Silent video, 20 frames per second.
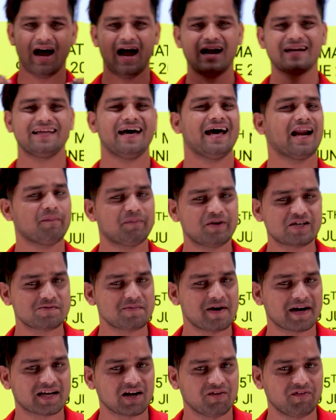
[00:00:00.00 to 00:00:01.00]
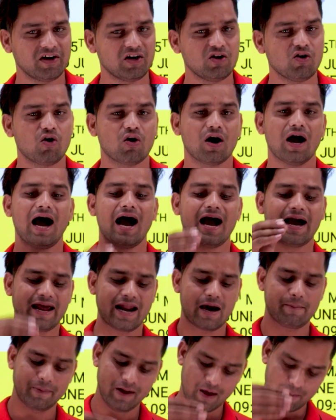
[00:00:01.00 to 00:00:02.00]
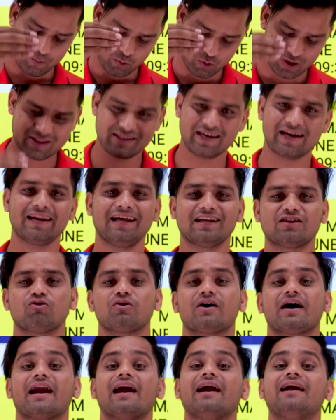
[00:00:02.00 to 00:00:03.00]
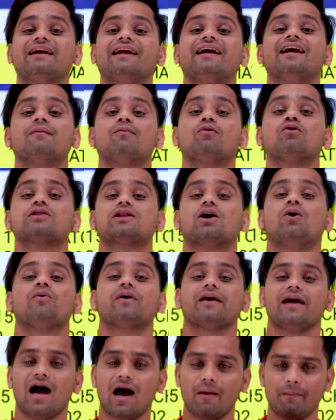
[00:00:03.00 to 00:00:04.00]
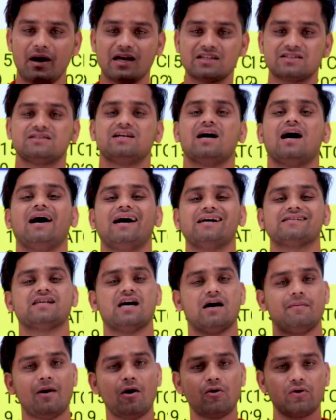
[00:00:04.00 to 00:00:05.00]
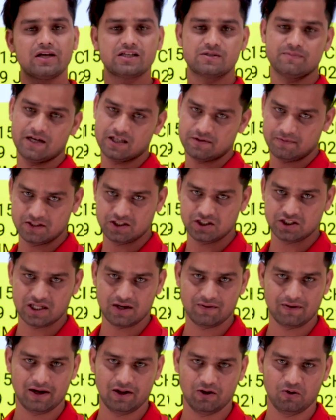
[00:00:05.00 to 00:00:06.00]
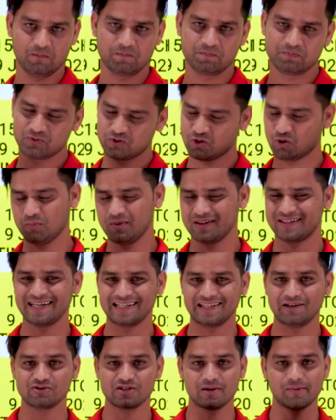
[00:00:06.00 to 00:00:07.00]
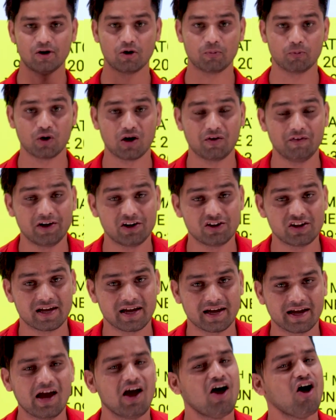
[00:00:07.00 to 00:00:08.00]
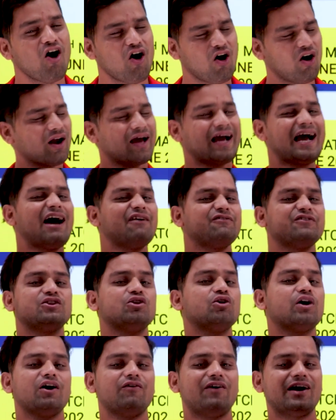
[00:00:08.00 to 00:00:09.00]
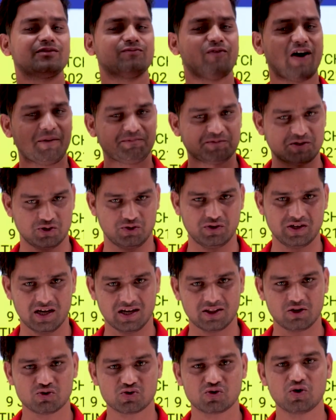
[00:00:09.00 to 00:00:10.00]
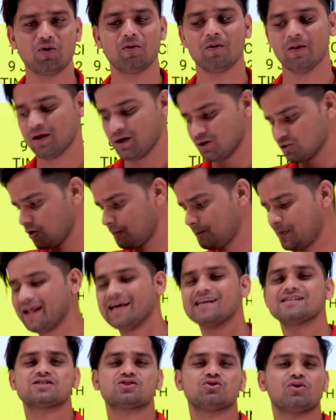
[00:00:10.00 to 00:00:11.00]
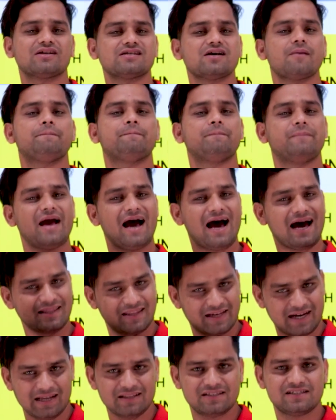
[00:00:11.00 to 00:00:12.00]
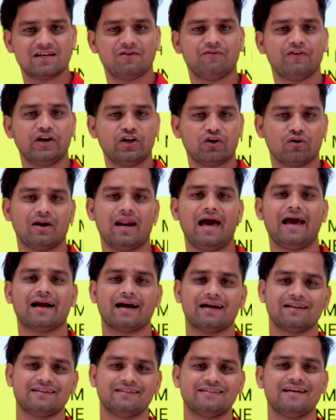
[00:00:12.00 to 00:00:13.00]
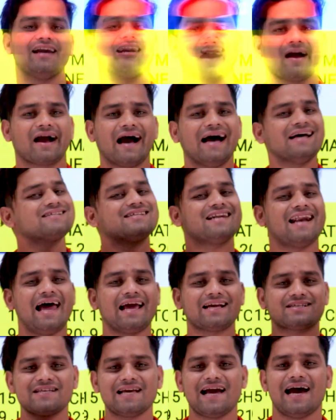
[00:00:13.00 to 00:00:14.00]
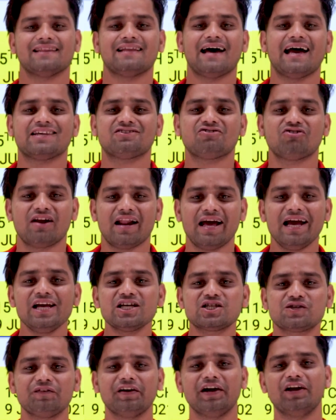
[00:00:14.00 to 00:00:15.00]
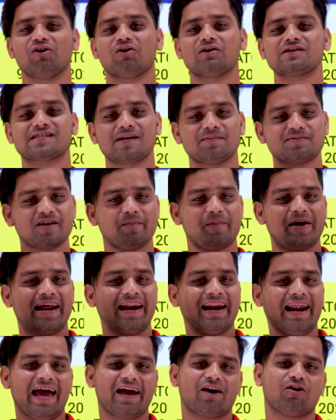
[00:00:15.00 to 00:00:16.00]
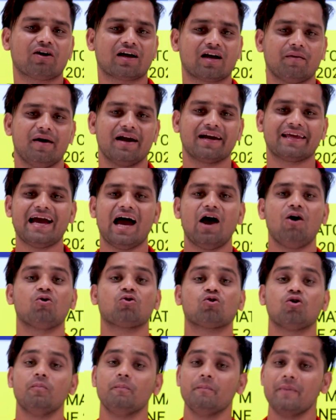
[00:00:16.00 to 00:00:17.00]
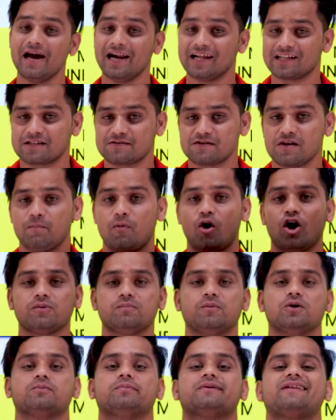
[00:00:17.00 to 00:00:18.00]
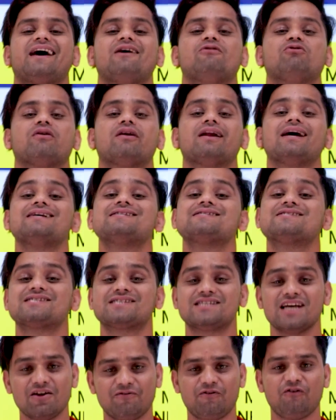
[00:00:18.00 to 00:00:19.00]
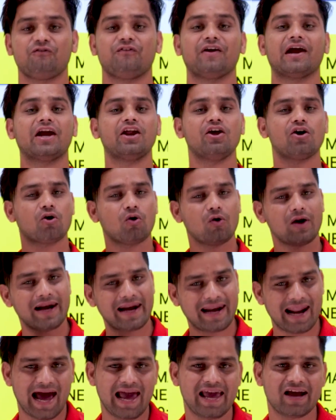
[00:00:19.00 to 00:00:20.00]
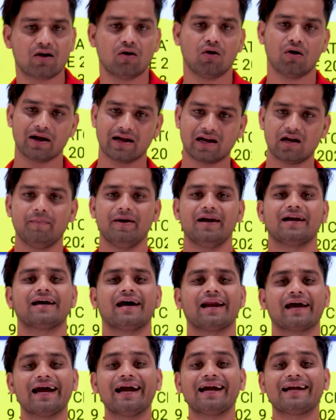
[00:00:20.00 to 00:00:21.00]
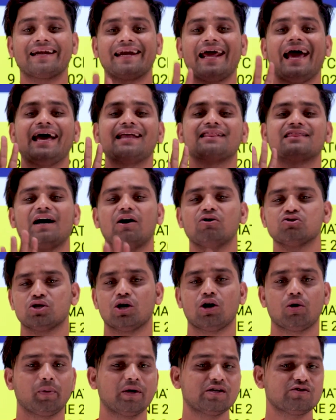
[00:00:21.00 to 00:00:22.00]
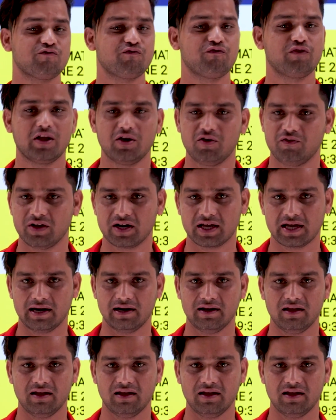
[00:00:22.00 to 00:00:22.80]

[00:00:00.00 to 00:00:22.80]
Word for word: 18-20 मिनट का वीडियो होगा अगर आपने पूरा देख लिया तो गारंटीड बोलता हूं कि आप अच्छा खासा अमाउंट इस मैच में जीतने वाले हो तो उम्मीद करता हूँ सभी लोग पूरा वीडियो देखेंगे और काफी दिनों के बाद वापसी हुई है दोस्तों तो प्लीज थोड़ा सा प्यार दिखा दीजिए वीडियो को लाइक कर दीजिए गाइज लाइक से याद आया जिन्होंने इस वीडियो को सबसे पहले लाइक और कमेंट किया उनको मेरी तरफ से बहुत बहुत बधाई उन्होंने सिर्फ वीडियो को लाइक और कमेंट करके टेन थाउजेंड रुपीज फ्री विन कर